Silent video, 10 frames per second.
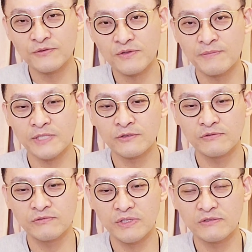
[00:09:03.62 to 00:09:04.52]
스마트
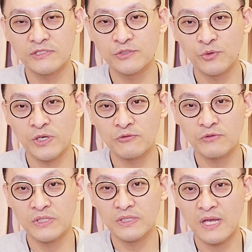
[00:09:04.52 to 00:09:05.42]
컨트랙트를 지원하고
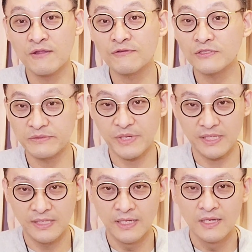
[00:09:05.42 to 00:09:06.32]
있기는 했었지만,
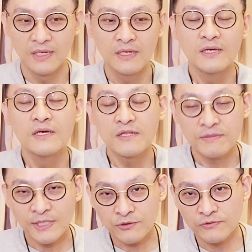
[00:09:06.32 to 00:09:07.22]

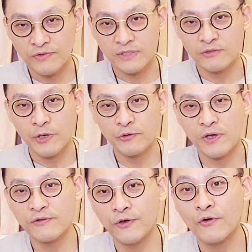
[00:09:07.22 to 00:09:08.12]
스마트 컨트랙트를
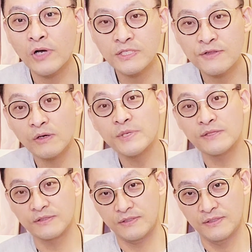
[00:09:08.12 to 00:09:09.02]
활용해서 여러 가지
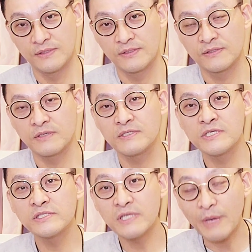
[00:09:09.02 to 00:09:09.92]
서비스들을
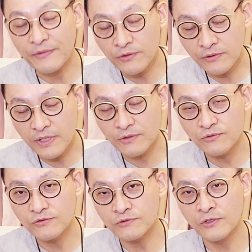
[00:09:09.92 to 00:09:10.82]
실제
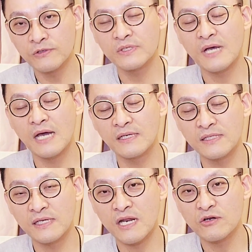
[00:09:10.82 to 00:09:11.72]
만들어내고 운영
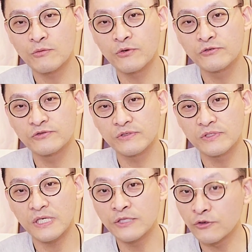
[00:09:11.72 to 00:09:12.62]
가능하다는 걸 보여준 거는
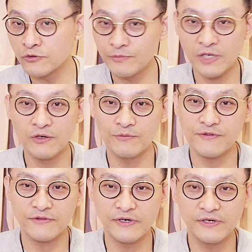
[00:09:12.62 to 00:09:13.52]
이더리움밖에 없었어요.